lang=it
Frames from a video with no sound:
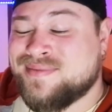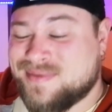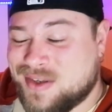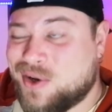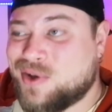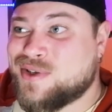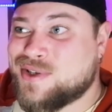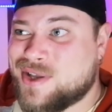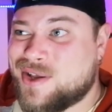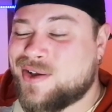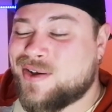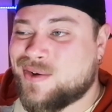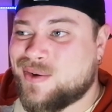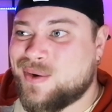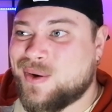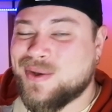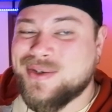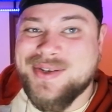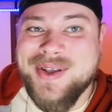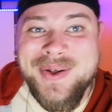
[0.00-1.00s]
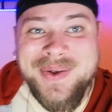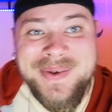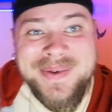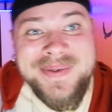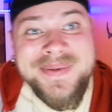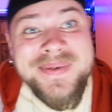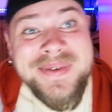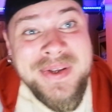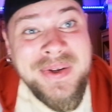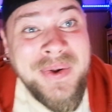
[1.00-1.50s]
Lo so, lo so,
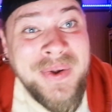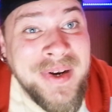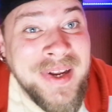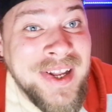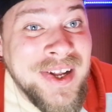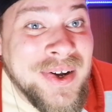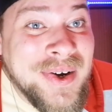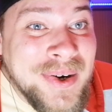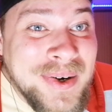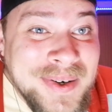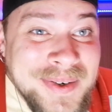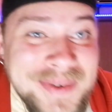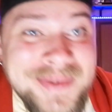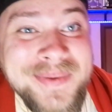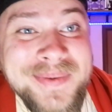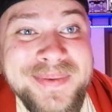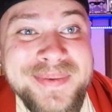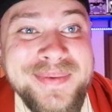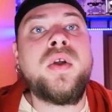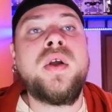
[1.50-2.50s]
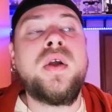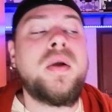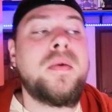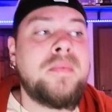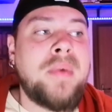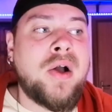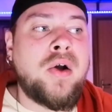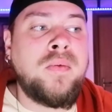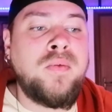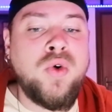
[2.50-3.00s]
sono ricco.
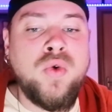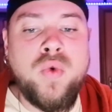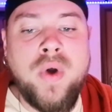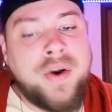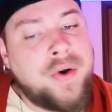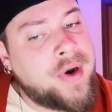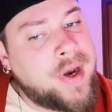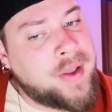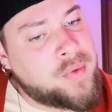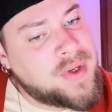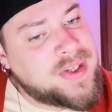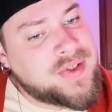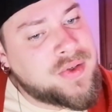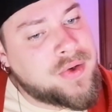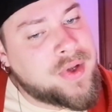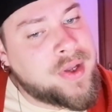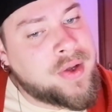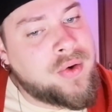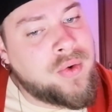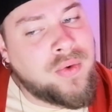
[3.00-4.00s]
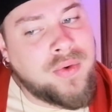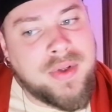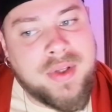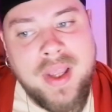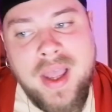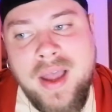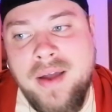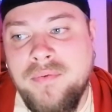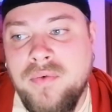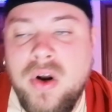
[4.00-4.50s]
Ma comunque non è questo che
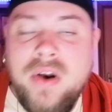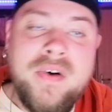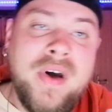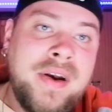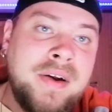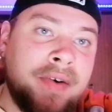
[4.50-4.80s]
conta, volevo